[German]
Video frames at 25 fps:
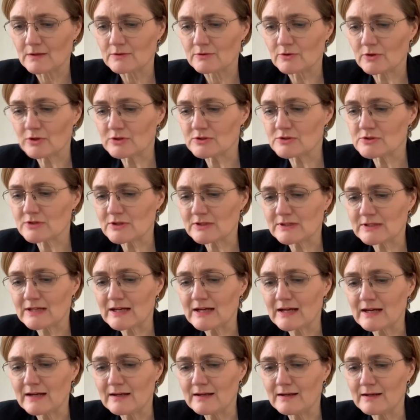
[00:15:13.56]
Dort sollen
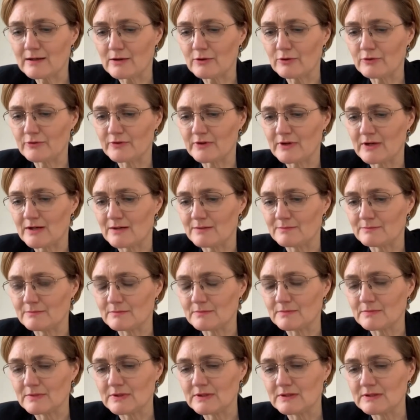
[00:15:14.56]
alle
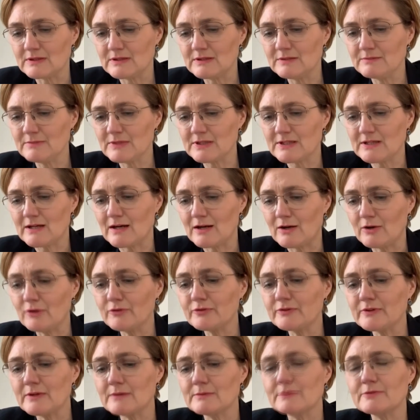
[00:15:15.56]
Aufgaben, die mit der
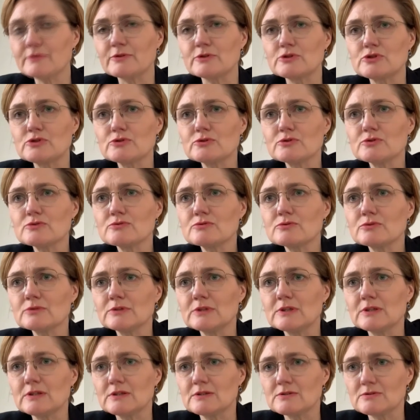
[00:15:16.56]
Aufnahme von
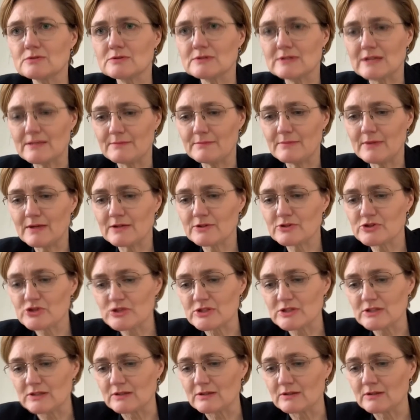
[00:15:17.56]
Schutzsuchenden im Zusammenhang
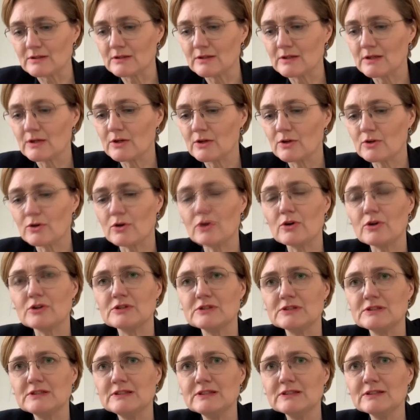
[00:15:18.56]
stehen,
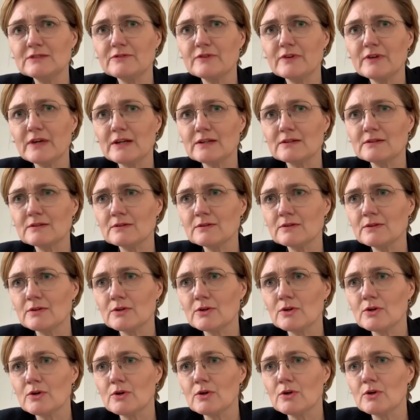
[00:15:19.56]
koordiniert werden,
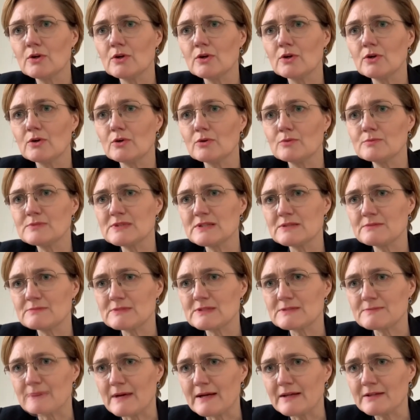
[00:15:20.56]
um sie im
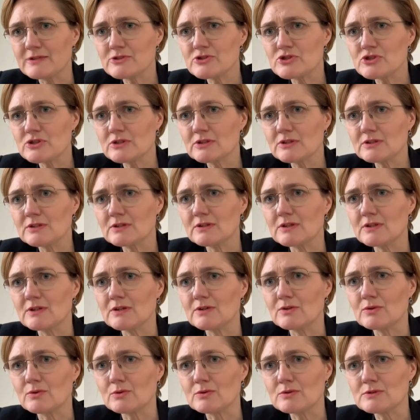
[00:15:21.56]
zweiten Schritt
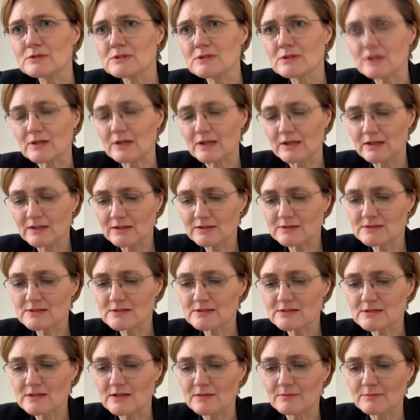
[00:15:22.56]
in unser
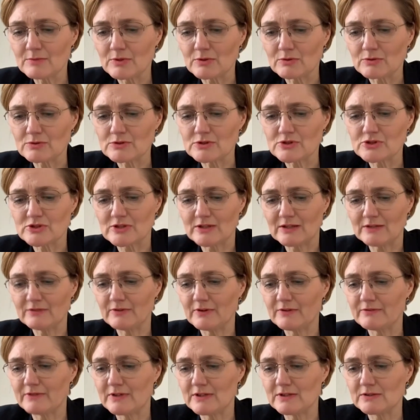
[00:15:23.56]
Regelsystem, in unsere
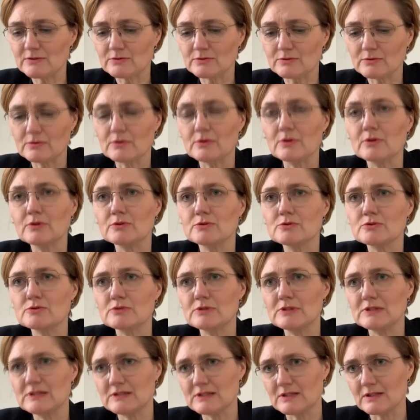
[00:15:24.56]
Stadtverwaltung zu
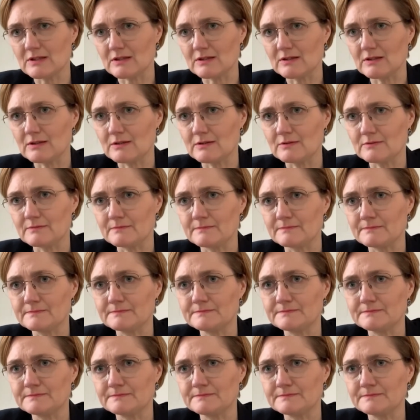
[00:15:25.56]
integrieren.